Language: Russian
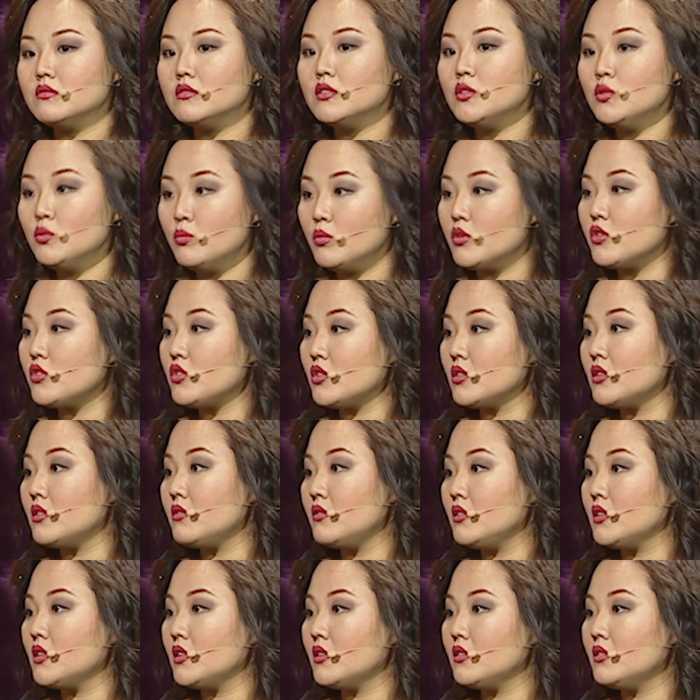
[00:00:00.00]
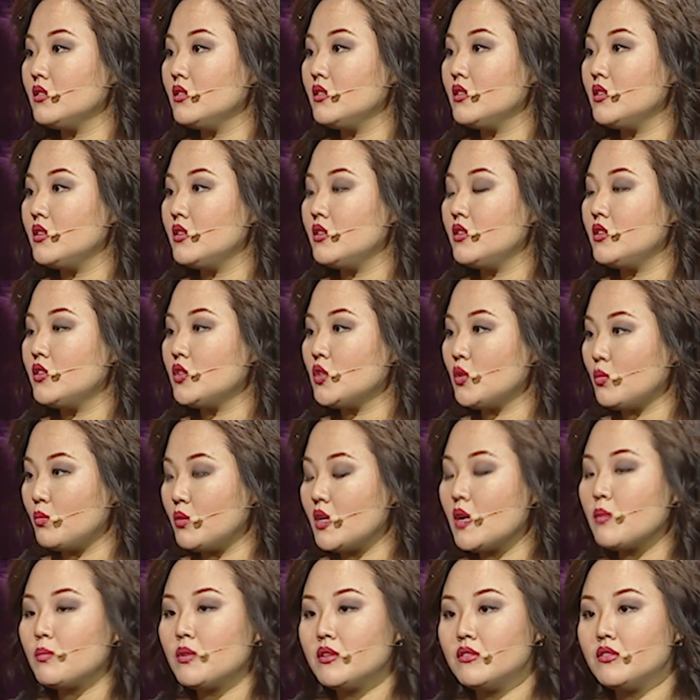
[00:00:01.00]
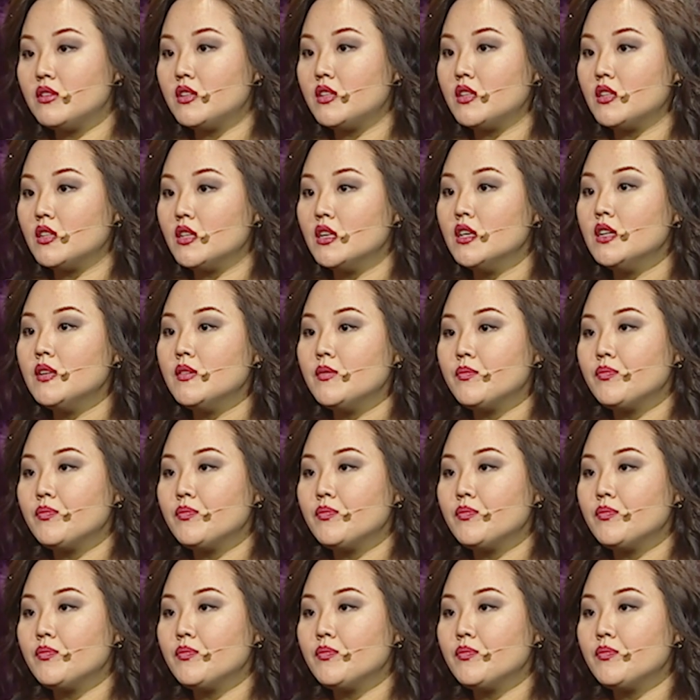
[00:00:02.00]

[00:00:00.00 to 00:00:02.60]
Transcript: любишь человека, чтобы я поверила.